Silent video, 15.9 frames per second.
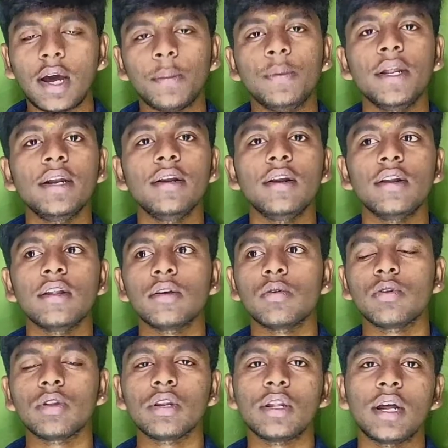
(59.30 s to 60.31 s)
அப்டேட்ன்றதை
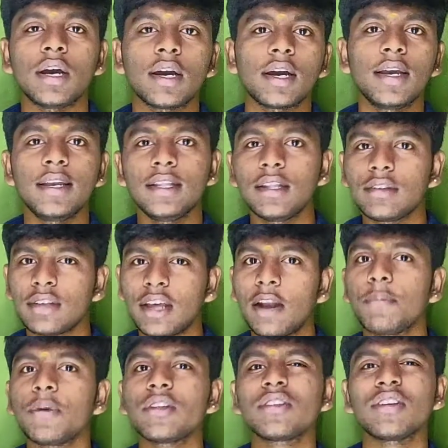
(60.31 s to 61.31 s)
கொடுத்துருந்தாங்க இது
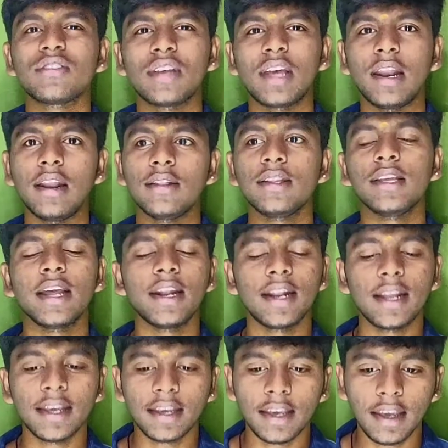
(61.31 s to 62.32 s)
சன் பிக்சர் சைட்ல இருந்து
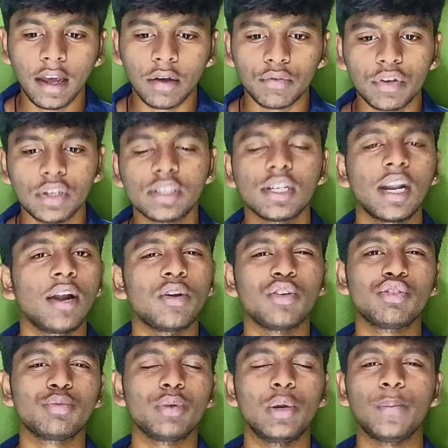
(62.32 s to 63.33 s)
என்னைக்கு அபிஷியல்
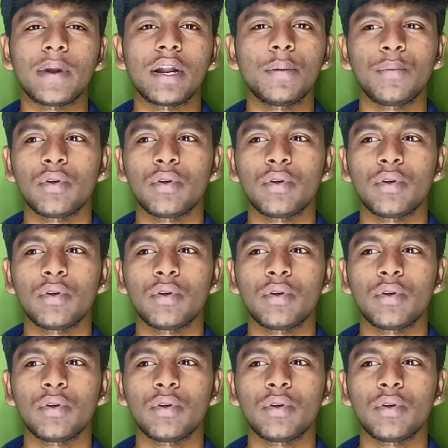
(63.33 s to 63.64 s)
அனௌன்ஸ்மெண்ட் பண்ண